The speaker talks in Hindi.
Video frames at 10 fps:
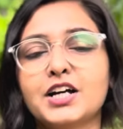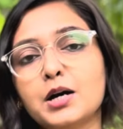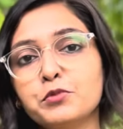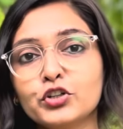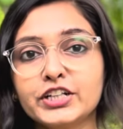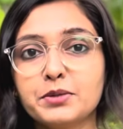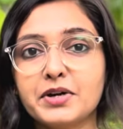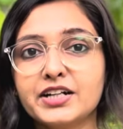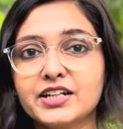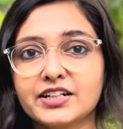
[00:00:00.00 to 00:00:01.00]
आप लोग की
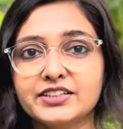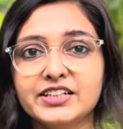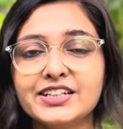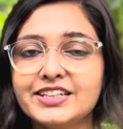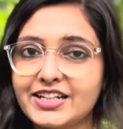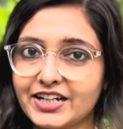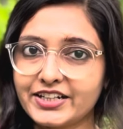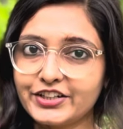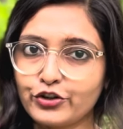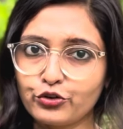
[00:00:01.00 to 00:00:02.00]
डिमांड आ रही थी कि क्या
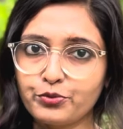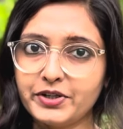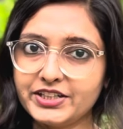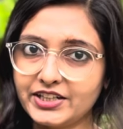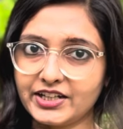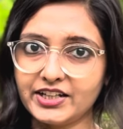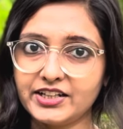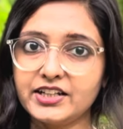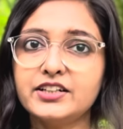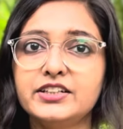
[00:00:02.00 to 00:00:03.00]
क्या डॉक्यूमेंट
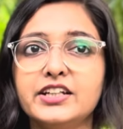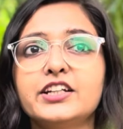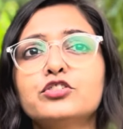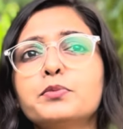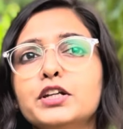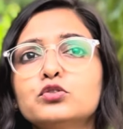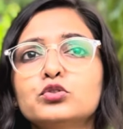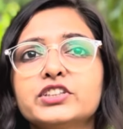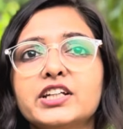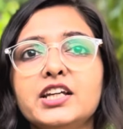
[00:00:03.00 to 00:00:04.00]
लगेंगे ठीक है तो मैंने
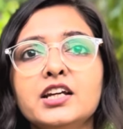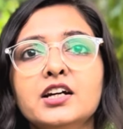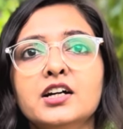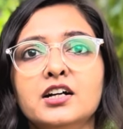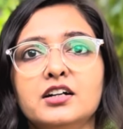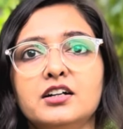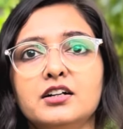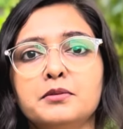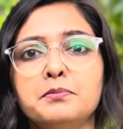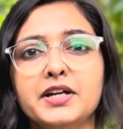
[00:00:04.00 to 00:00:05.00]
सोचा कि
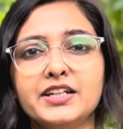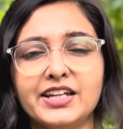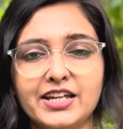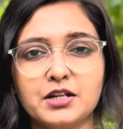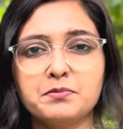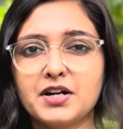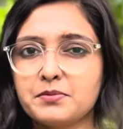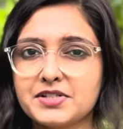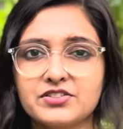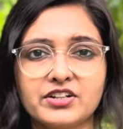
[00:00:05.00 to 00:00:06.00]
आ, मैंने एक
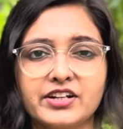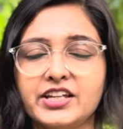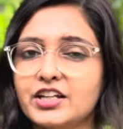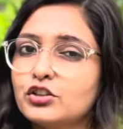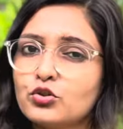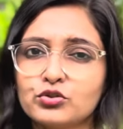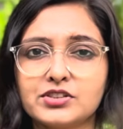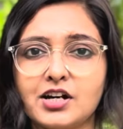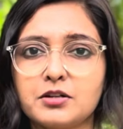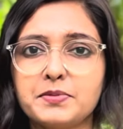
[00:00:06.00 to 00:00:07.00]
बार बस जिक्र किया था
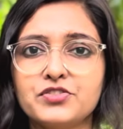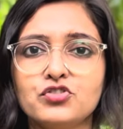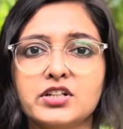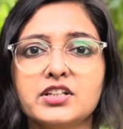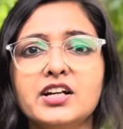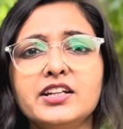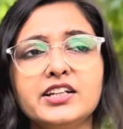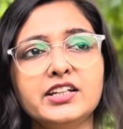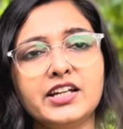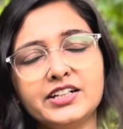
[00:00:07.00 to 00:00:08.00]
रोज़गार पंजीयन का
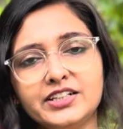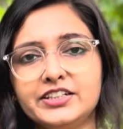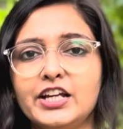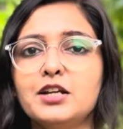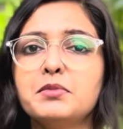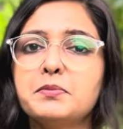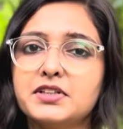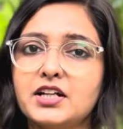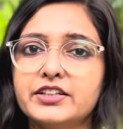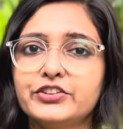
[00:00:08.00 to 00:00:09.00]
लेकिन एक डिटेल में
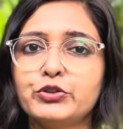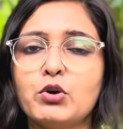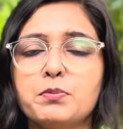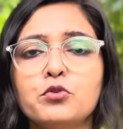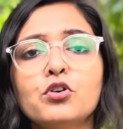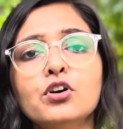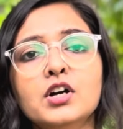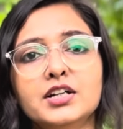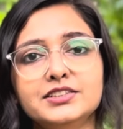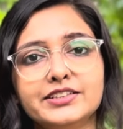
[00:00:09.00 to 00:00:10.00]
बता देती हूँ आपको
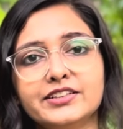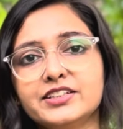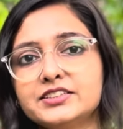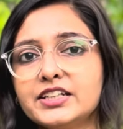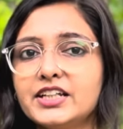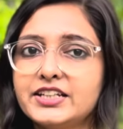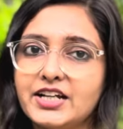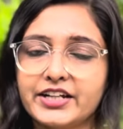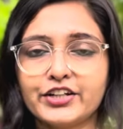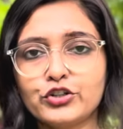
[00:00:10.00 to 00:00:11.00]
जल्दी से कि
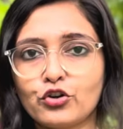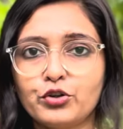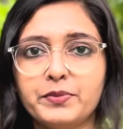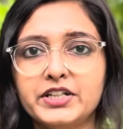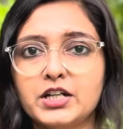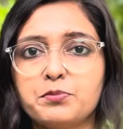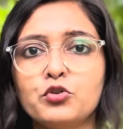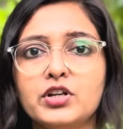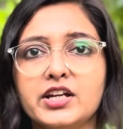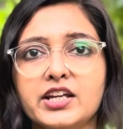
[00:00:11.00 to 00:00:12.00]
क्या क्या डॉक्यूमेंट
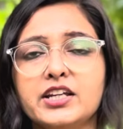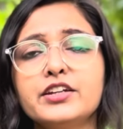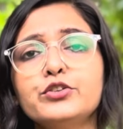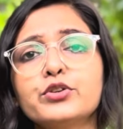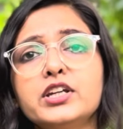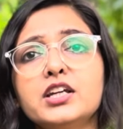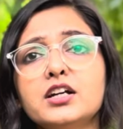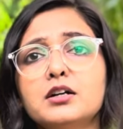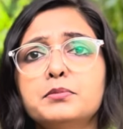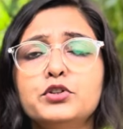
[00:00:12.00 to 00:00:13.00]
आपको लगेंगे क्योंकि
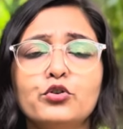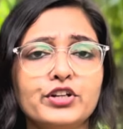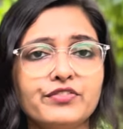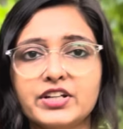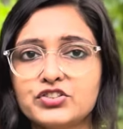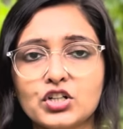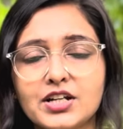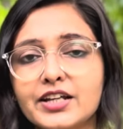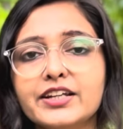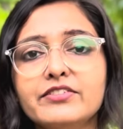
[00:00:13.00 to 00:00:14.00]
अब
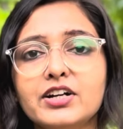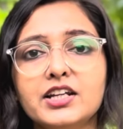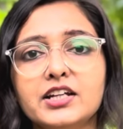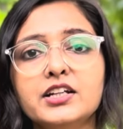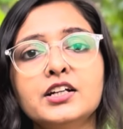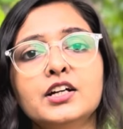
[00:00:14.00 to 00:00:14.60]
नोटिफिकेशन आने ही वाला है